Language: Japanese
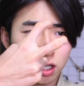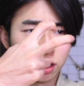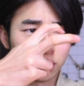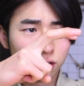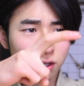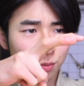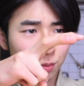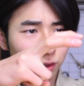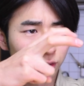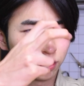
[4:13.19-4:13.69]
ちゃ
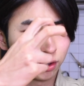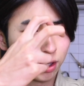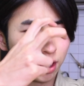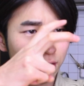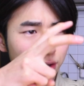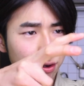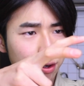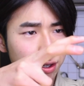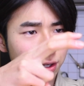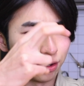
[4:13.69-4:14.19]
んと持っ
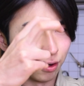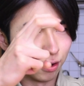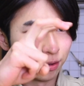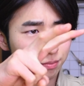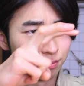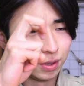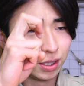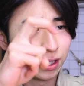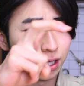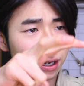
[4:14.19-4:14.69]
てこい
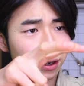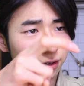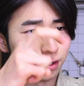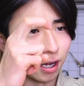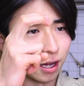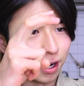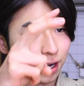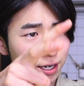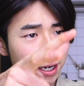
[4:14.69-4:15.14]
よ。見てるから